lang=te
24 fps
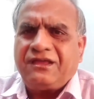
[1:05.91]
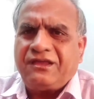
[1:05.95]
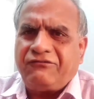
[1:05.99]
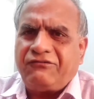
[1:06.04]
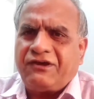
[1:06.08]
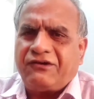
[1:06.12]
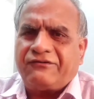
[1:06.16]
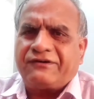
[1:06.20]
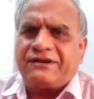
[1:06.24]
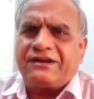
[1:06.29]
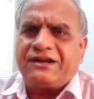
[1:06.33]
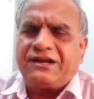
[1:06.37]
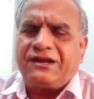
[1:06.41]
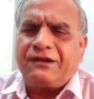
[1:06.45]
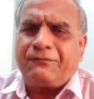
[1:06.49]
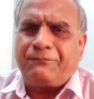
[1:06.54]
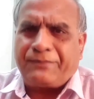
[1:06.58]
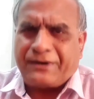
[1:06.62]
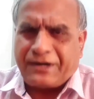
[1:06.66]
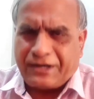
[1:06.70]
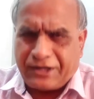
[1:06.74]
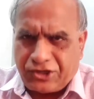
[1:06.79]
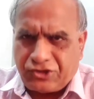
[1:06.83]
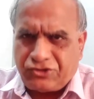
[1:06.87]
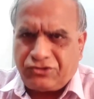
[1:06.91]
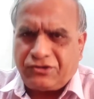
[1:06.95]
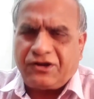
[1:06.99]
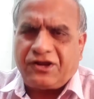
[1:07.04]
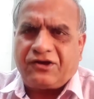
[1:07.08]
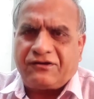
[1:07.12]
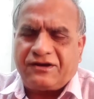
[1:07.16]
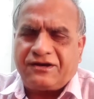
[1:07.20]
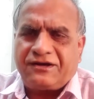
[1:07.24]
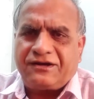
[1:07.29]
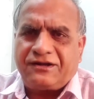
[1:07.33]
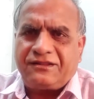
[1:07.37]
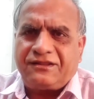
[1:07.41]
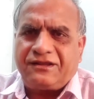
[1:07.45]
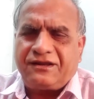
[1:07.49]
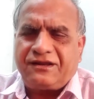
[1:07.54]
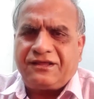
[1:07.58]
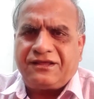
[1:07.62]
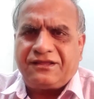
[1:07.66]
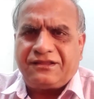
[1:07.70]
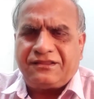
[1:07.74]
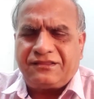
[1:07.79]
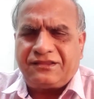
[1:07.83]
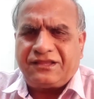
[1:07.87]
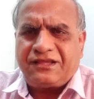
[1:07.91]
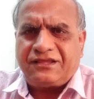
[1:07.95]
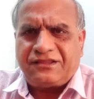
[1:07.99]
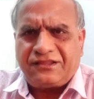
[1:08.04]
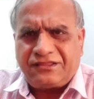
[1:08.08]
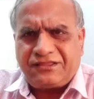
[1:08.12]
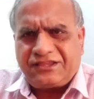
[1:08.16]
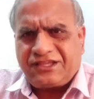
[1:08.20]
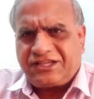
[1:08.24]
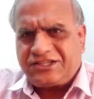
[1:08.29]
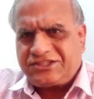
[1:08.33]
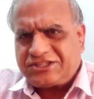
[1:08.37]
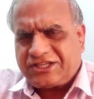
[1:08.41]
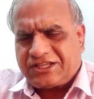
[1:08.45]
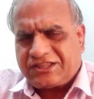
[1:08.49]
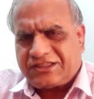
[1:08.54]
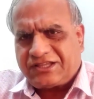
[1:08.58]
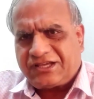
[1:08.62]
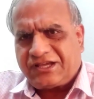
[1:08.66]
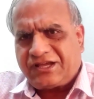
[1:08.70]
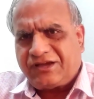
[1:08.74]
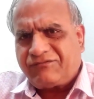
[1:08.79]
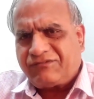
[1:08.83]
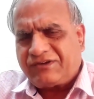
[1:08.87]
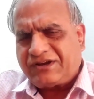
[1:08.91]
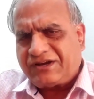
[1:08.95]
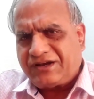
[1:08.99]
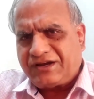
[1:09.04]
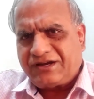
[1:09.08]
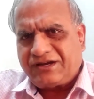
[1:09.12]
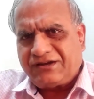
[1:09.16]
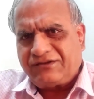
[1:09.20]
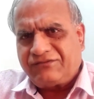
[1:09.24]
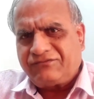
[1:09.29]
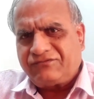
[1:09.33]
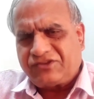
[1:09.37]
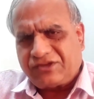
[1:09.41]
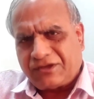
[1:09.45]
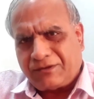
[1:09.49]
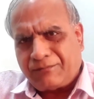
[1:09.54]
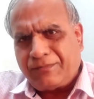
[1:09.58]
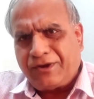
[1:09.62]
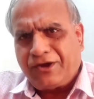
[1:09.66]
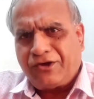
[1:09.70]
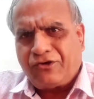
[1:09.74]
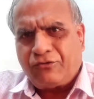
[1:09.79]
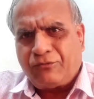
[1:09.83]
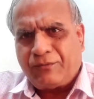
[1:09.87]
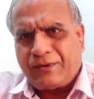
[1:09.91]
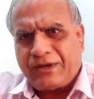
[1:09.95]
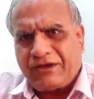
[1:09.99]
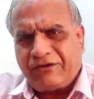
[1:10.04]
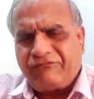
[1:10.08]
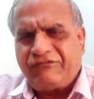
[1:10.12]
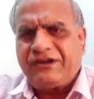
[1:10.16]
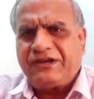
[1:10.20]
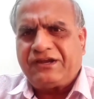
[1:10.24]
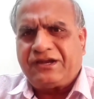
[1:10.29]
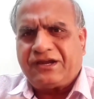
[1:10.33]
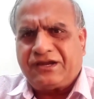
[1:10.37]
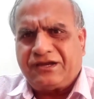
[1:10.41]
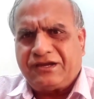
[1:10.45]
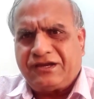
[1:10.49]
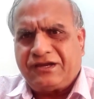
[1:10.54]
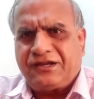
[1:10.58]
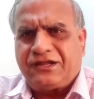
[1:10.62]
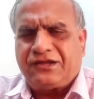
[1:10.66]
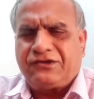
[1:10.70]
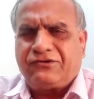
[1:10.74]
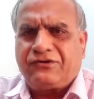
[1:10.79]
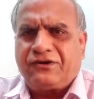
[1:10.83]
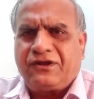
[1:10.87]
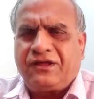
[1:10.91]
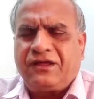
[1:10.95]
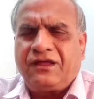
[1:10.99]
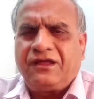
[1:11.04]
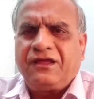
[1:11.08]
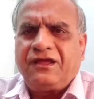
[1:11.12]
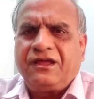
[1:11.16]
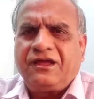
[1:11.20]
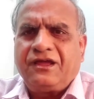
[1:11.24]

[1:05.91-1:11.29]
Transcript: ఇవి ఎవరన్నా పండితులు కావాలంటే దీనికి ఇంత ఇంత చెత్తగా మాట్లాడడం సంభవమా వీటన్నిటికీ కూడా